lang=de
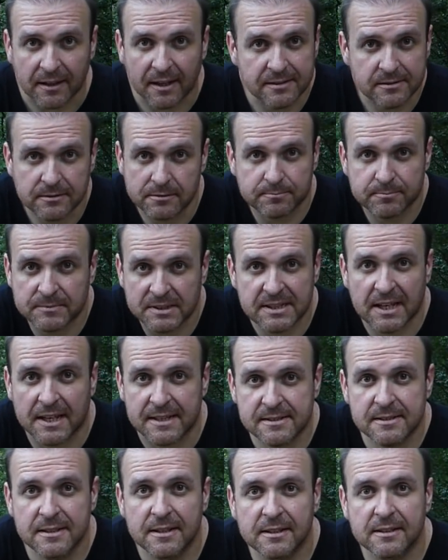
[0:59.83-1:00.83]
Also das
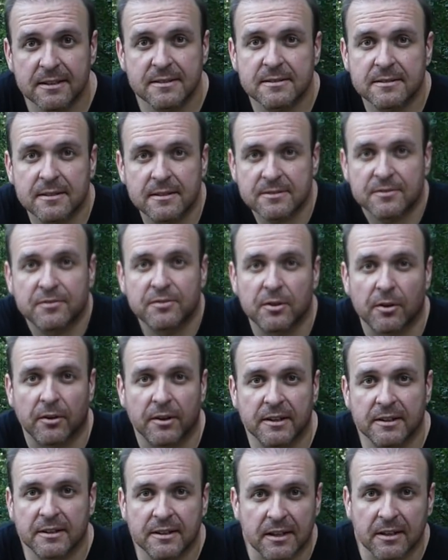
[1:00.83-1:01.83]
heißt nicht, dass das für
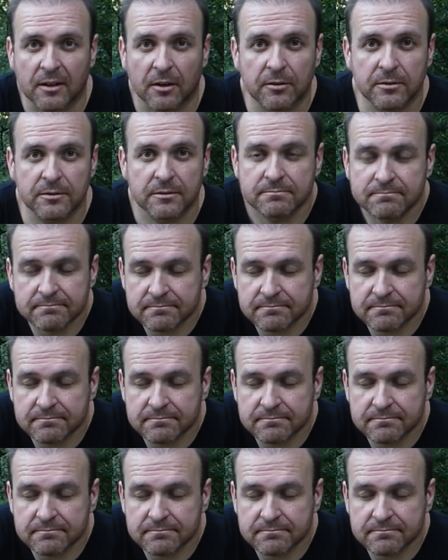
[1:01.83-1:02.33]
euch genau